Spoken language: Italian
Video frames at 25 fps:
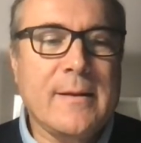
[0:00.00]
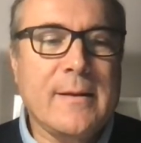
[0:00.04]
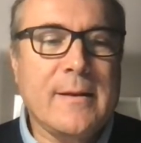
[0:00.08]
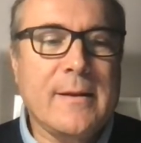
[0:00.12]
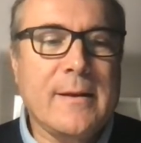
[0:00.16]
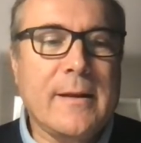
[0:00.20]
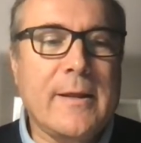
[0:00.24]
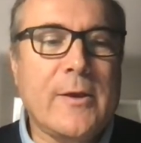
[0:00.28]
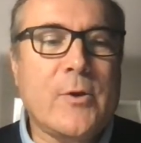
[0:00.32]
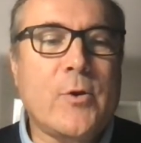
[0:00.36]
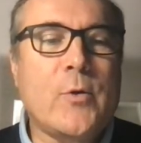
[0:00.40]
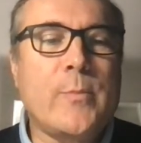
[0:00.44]

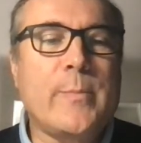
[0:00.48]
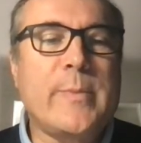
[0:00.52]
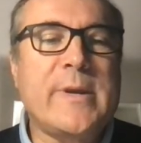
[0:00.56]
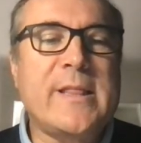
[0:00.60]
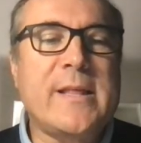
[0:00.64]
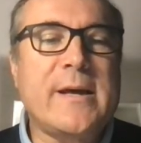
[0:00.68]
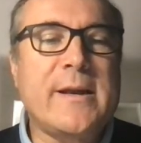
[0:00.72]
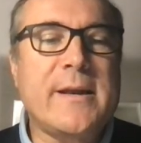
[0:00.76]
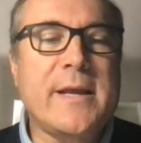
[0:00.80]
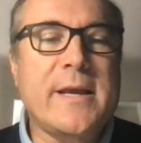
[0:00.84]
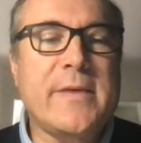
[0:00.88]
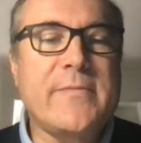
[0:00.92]
Le gomme
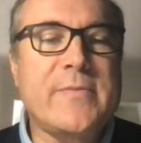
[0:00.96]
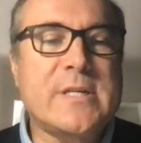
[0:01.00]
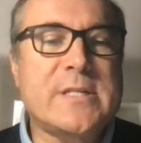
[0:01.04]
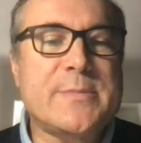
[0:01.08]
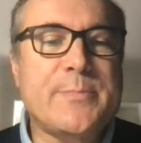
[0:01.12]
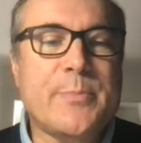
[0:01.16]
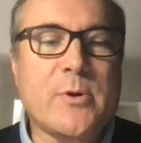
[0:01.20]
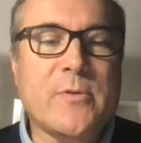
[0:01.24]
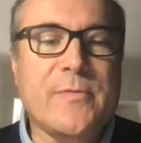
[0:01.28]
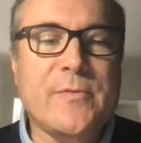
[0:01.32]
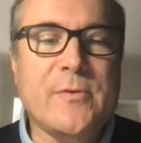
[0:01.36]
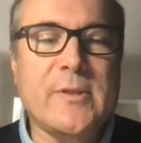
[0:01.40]
da neve
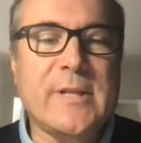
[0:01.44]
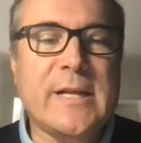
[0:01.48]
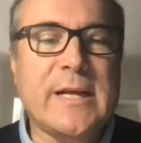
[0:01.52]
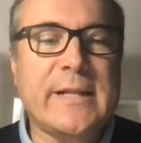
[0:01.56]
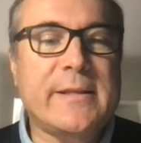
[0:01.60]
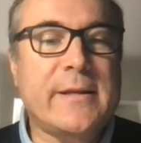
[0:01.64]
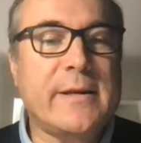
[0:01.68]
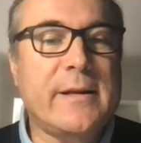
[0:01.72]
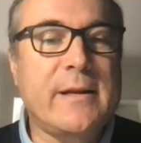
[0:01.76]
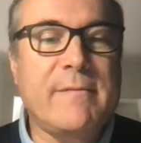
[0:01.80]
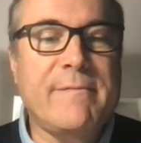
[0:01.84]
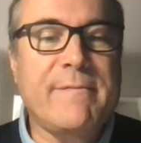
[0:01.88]

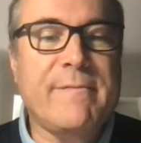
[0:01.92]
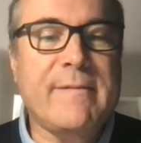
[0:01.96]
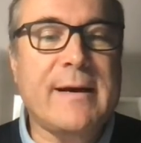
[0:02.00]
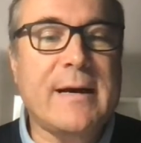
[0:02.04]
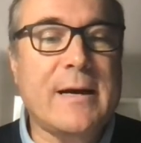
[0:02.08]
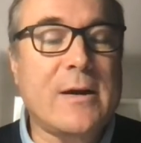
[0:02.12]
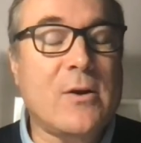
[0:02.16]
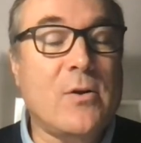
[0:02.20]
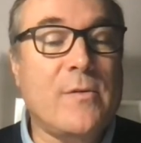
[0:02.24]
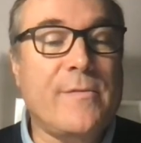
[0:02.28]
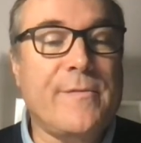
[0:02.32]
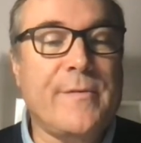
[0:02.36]
sprofondate nel
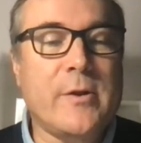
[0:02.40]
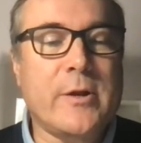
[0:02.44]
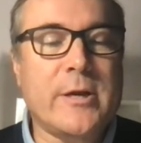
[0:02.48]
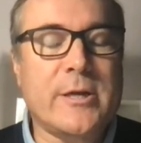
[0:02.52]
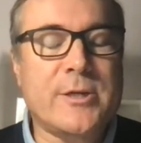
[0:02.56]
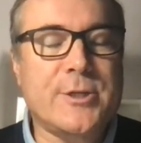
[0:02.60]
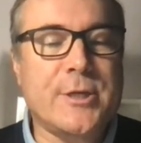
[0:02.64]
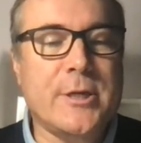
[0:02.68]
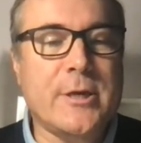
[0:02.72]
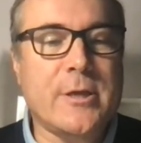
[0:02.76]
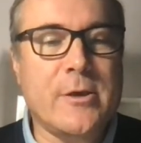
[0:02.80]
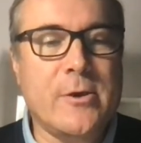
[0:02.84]
fango fino ai
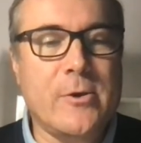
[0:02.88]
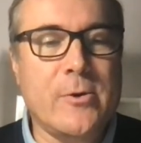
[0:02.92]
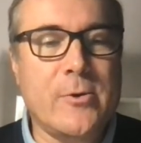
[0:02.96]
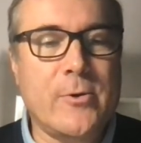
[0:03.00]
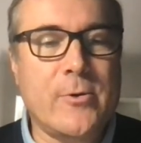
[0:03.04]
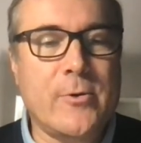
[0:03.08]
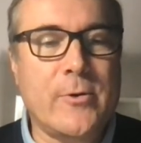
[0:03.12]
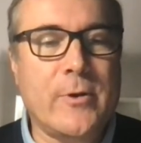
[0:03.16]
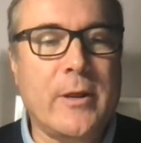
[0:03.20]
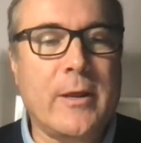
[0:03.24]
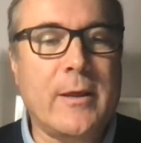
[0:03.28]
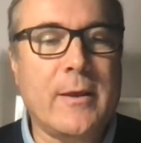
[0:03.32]

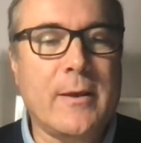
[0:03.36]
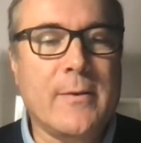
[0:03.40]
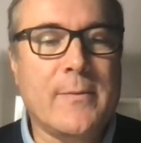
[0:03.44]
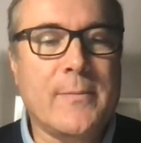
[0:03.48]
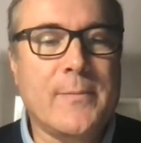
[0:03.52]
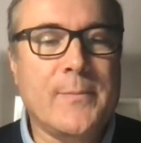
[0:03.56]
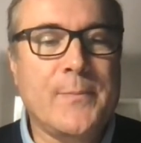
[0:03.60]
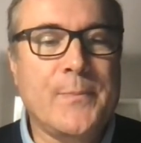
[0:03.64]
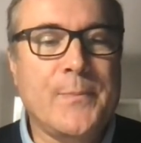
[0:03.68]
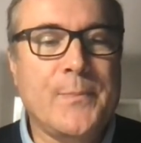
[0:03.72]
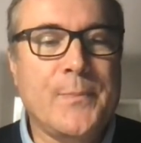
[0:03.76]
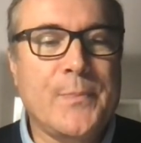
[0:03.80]
cerchioni,
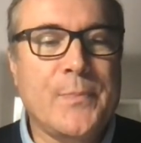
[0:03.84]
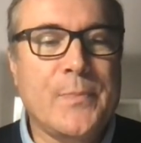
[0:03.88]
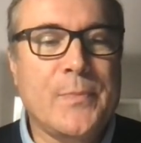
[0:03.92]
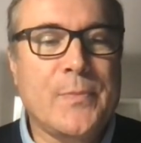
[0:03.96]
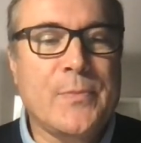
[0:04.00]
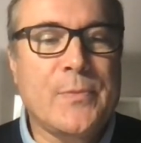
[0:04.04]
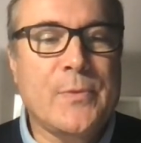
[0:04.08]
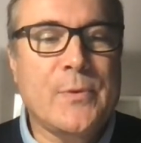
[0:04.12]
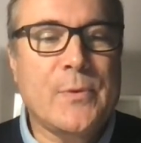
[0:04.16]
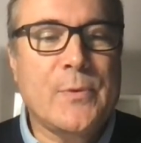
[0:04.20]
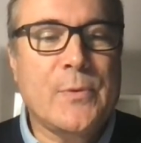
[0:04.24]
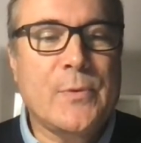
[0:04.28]

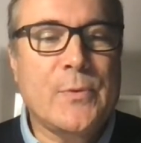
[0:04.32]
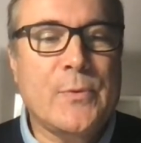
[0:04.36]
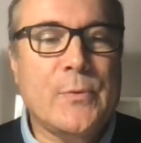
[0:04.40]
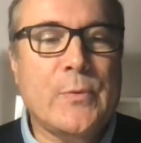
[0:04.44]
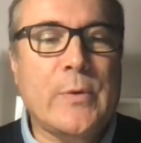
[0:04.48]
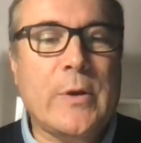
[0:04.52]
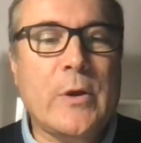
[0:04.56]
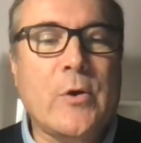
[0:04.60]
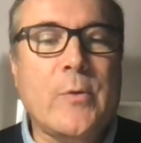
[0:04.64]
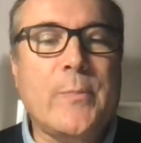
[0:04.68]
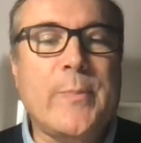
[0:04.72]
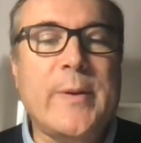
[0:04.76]

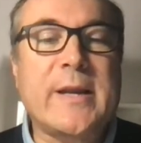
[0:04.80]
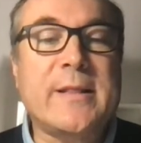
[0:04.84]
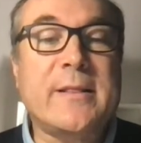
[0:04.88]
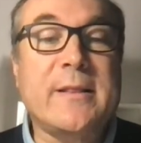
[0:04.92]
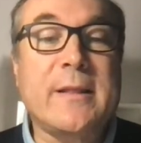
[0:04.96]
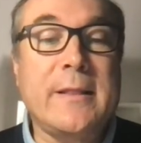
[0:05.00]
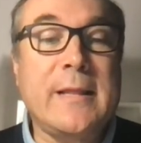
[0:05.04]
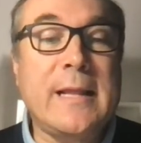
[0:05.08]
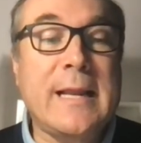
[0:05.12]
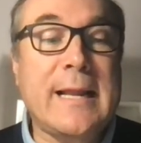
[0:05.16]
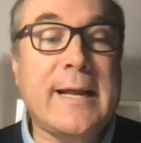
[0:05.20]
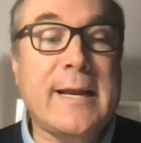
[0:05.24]
una coperta
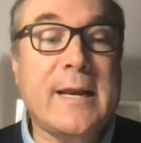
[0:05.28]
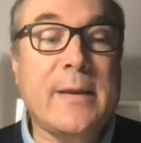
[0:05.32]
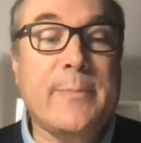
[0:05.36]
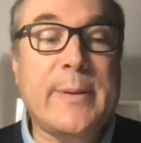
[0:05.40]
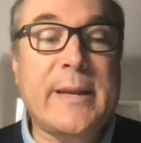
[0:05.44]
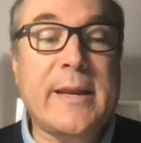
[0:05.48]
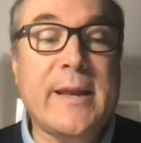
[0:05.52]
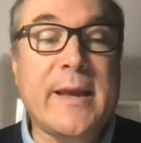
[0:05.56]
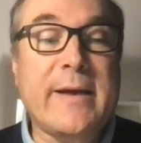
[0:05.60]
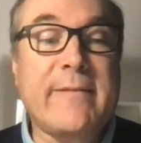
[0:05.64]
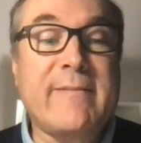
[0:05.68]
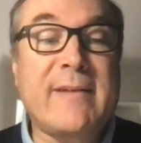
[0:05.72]
di lana
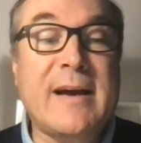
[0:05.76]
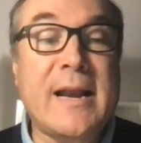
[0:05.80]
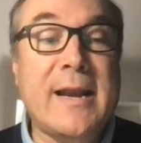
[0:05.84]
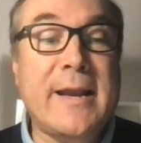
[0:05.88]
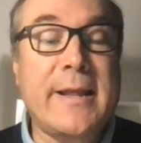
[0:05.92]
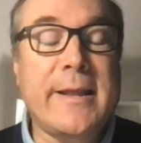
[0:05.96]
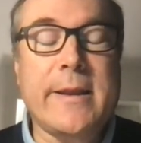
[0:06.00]
per cavalli